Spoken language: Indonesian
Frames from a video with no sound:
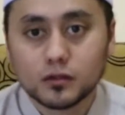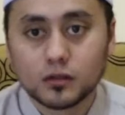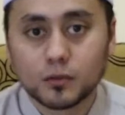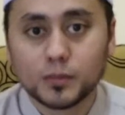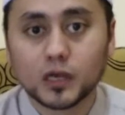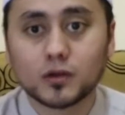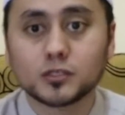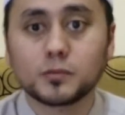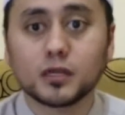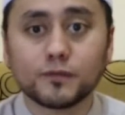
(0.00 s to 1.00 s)
terlebih yang
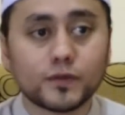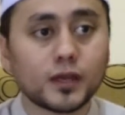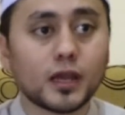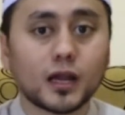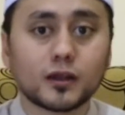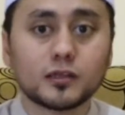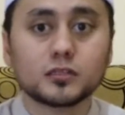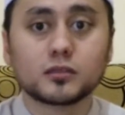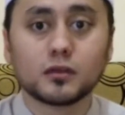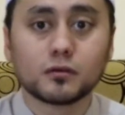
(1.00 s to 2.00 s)
wajib dinafkahi anak
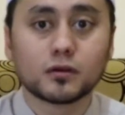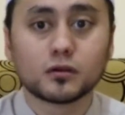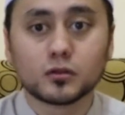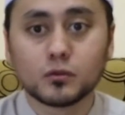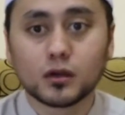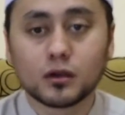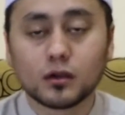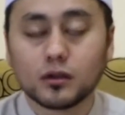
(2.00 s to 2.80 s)
istri orang tua